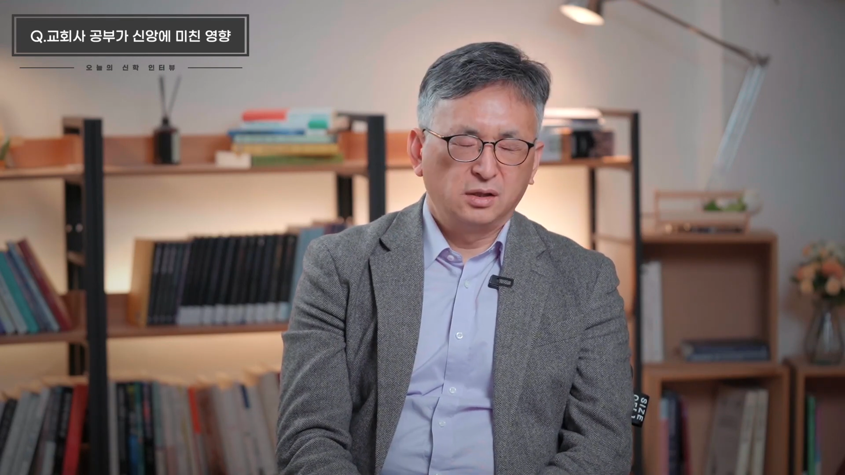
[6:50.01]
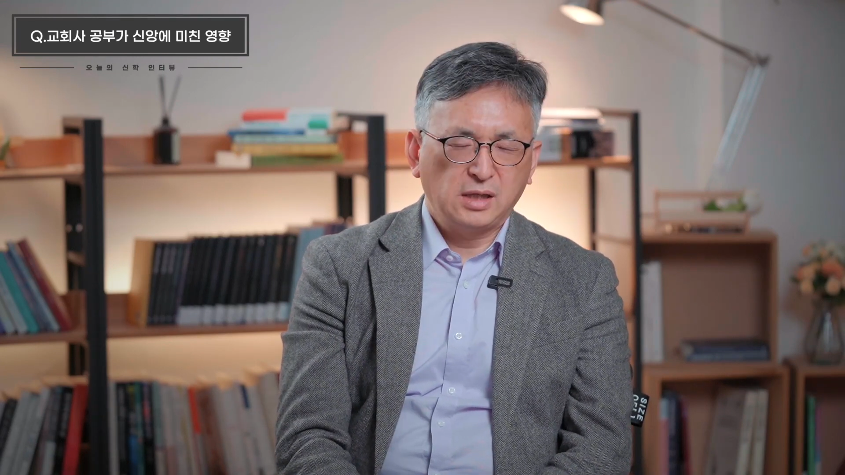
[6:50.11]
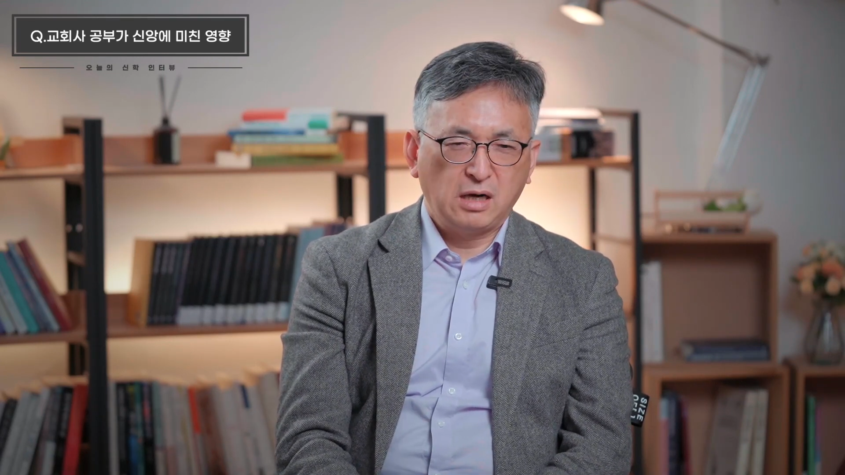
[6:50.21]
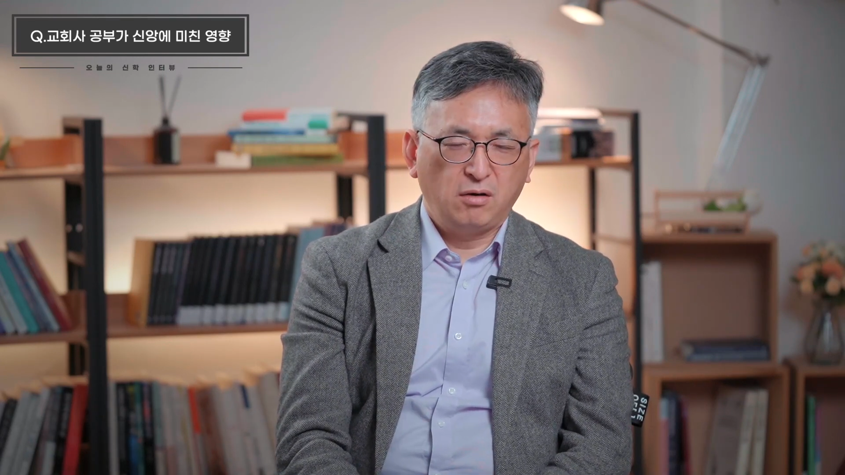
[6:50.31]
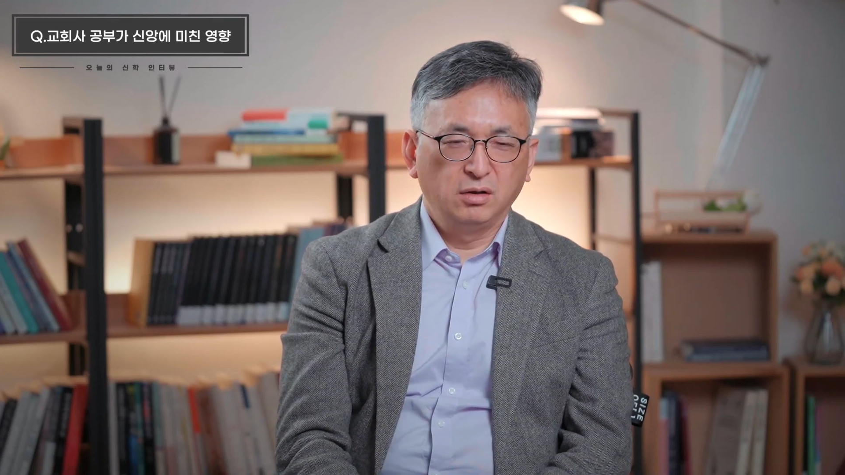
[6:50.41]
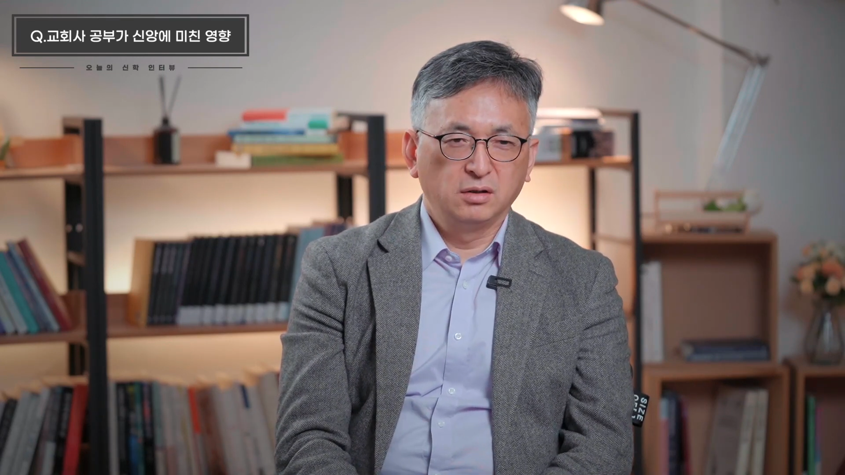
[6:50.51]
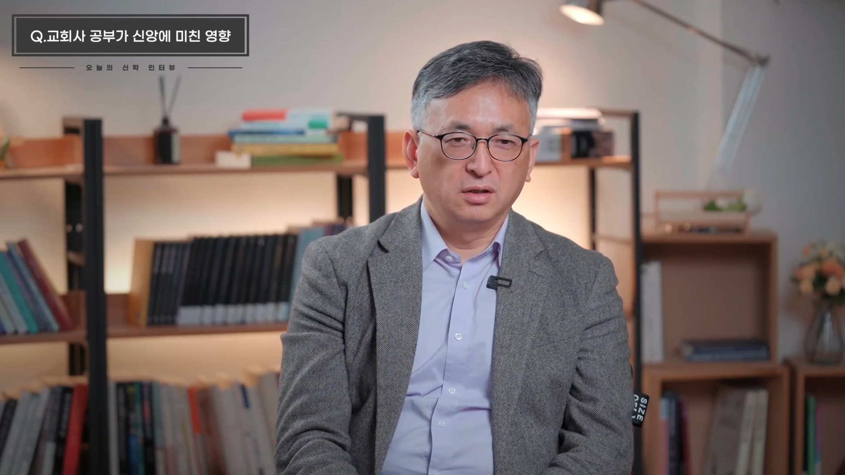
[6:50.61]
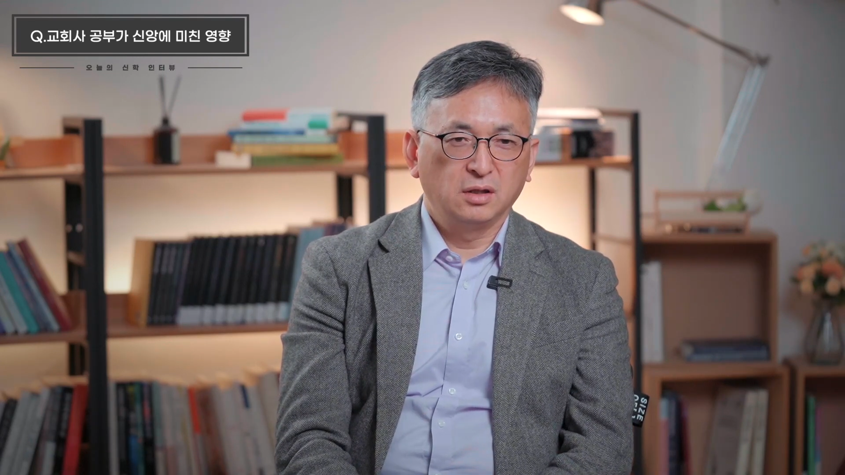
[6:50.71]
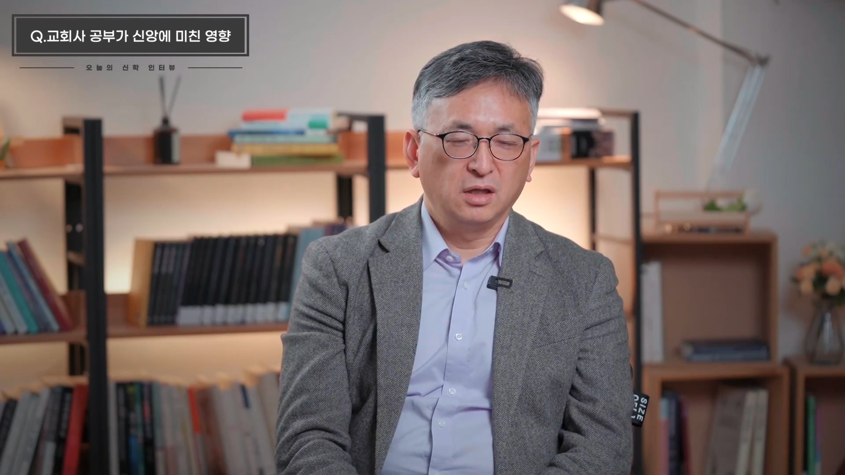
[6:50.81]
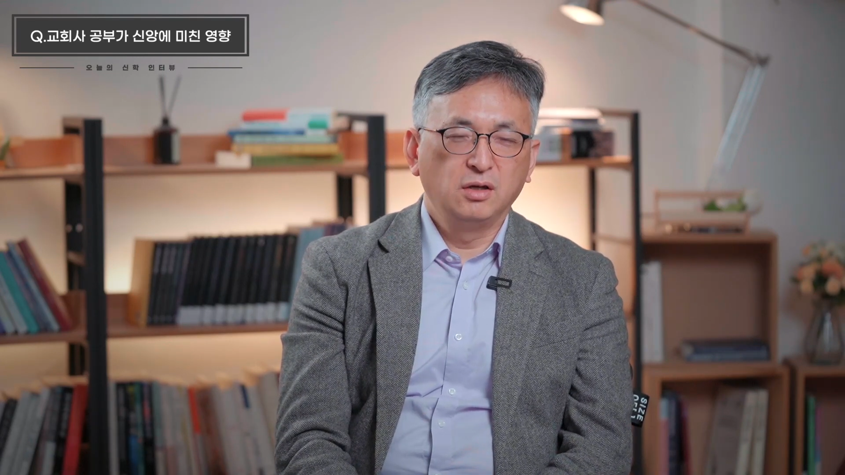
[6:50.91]

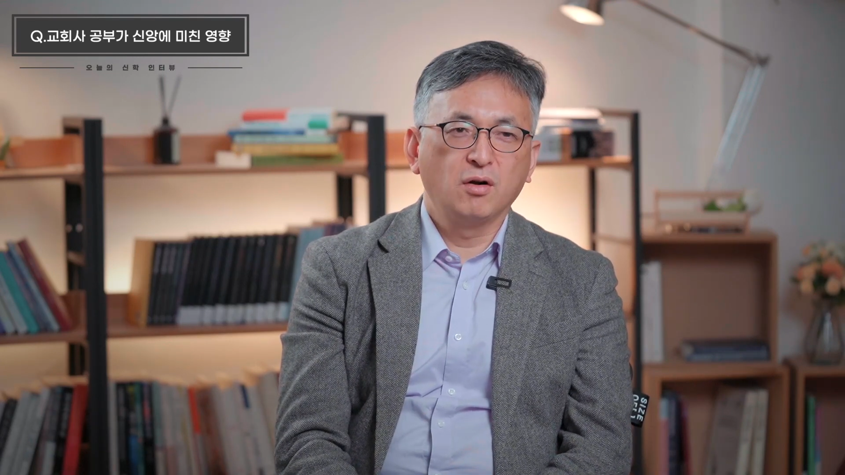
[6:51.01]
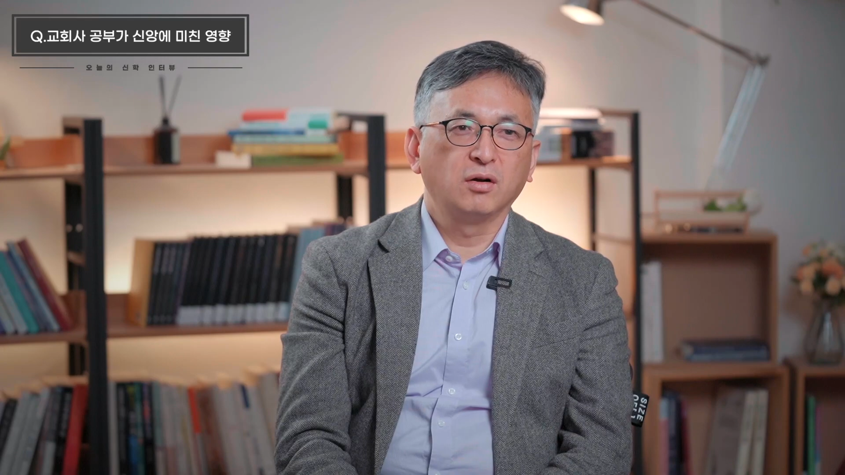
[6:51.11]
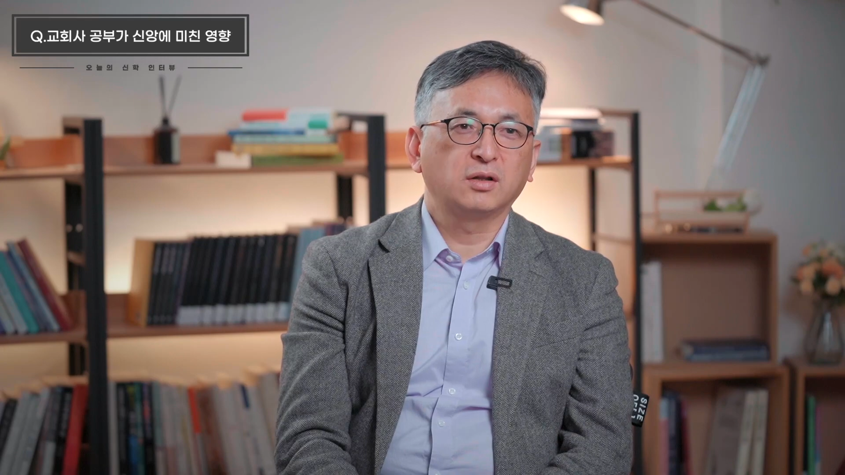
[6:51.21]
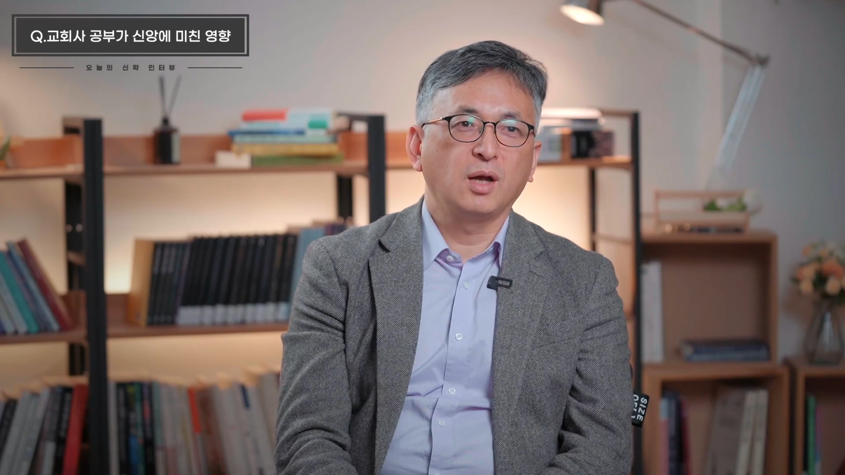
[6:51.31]
사건들 이런 것